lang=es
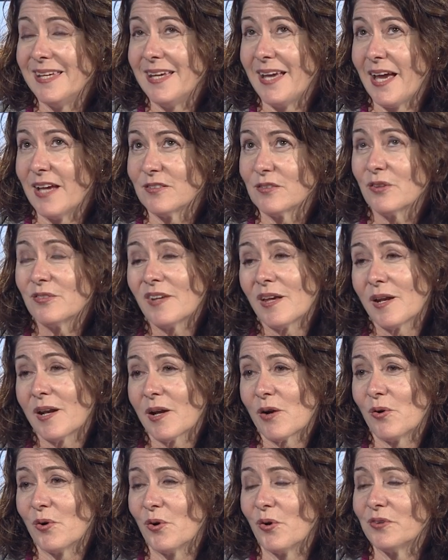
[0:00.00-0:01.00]
Y eso se
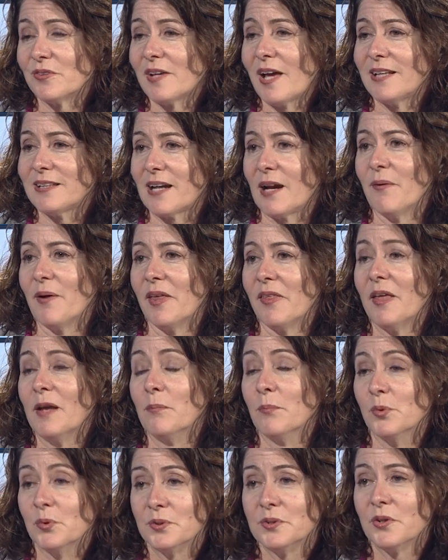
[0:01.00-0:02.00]
reconoce a través
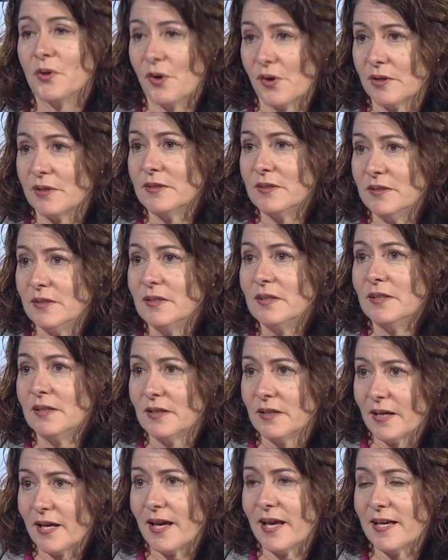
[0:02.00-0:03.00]
del mundo.
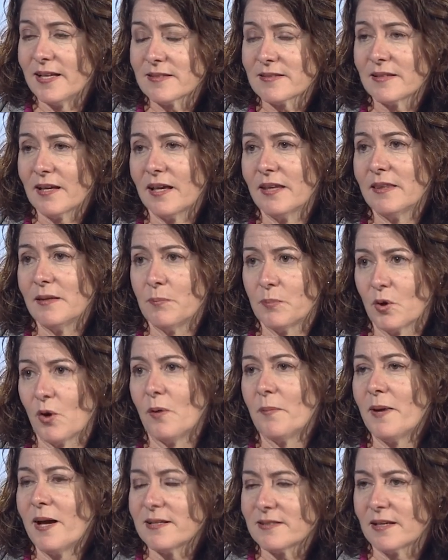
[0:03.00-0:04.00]
Ese
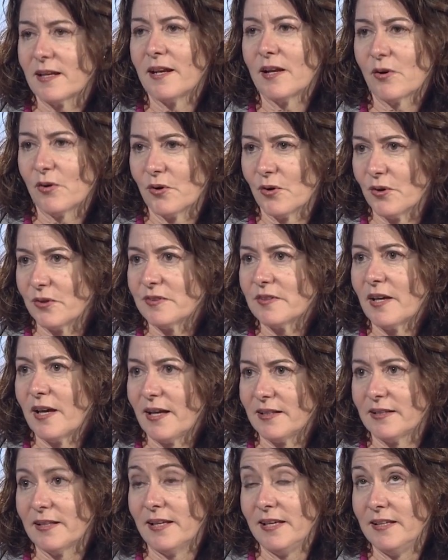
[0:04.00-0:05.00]
diploma se reconoce
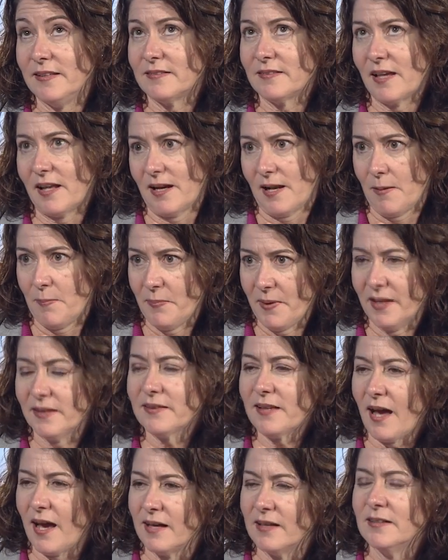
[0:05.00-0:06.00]
y se
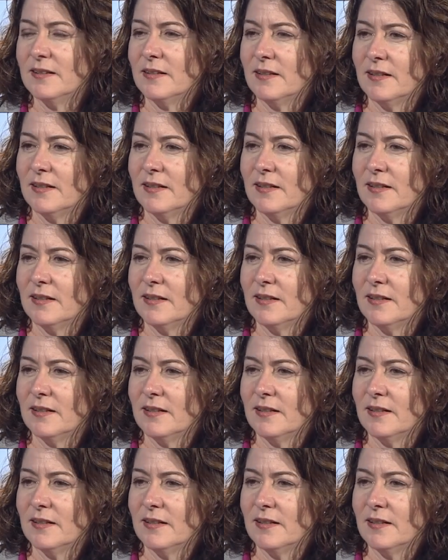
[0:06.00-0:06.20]
respeta.